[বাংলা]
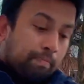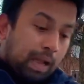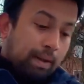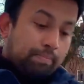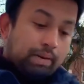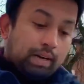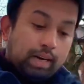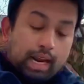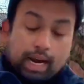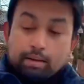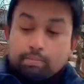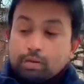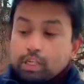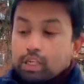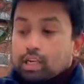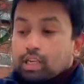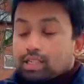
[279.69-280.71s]
আপনার
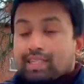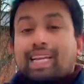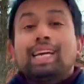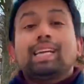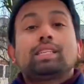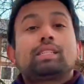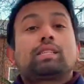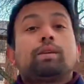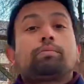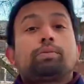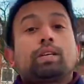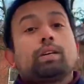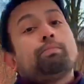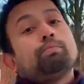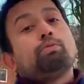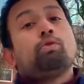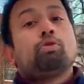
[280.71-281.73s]
অ্যাডমিশনের সেকেন্ড
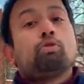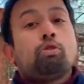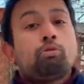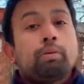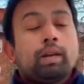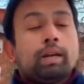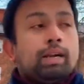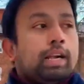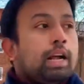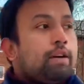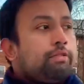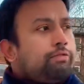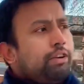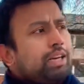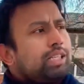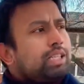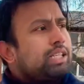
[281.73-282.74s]
স্টেপটাকে পূরণ করবেন
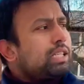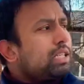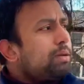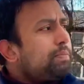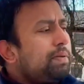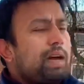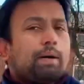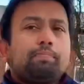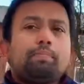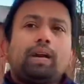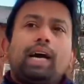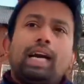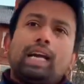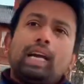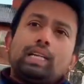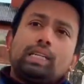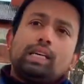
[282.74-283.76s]
ফার্স্ট স্টেপে আপনার
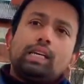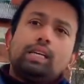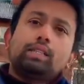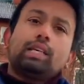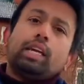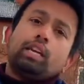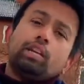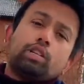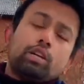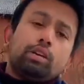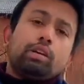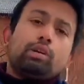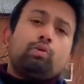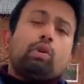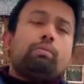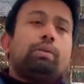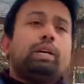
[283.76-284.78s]
আইআরটিএস ইংলিশের
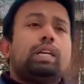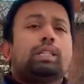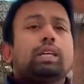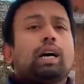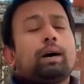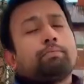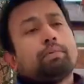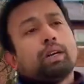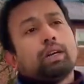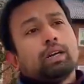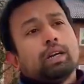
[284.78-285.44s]
রিকোয়ারমেন্ট আপনার